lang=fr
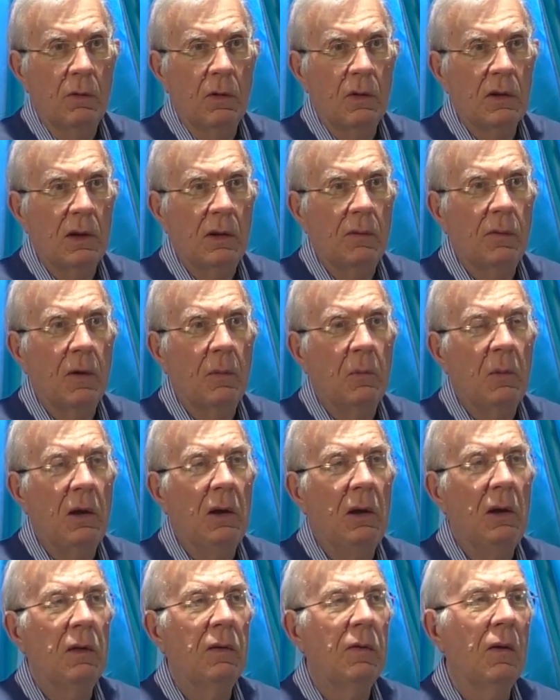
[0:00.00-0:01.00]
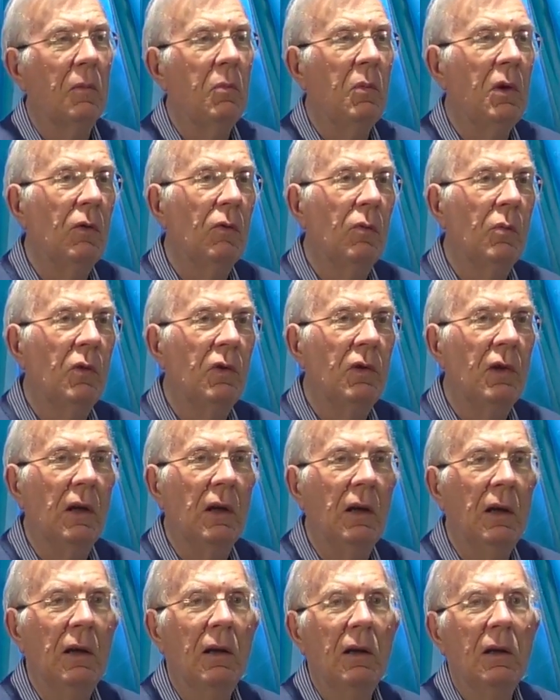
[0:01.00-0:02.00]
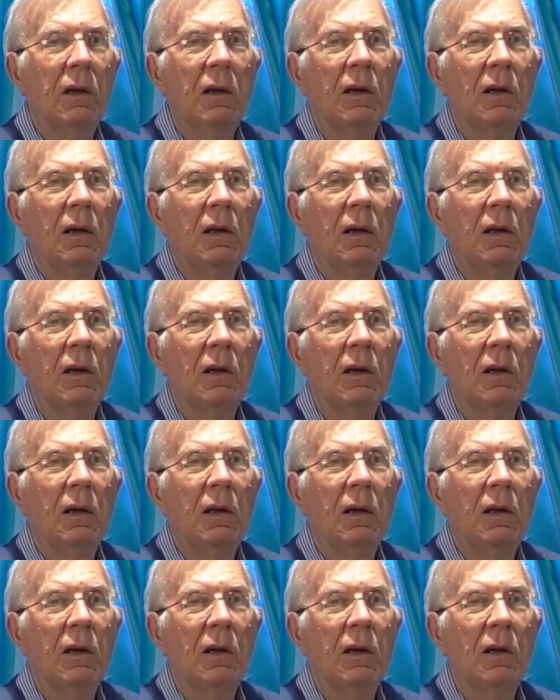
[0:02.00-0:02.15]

de cette famille, famille aumônier,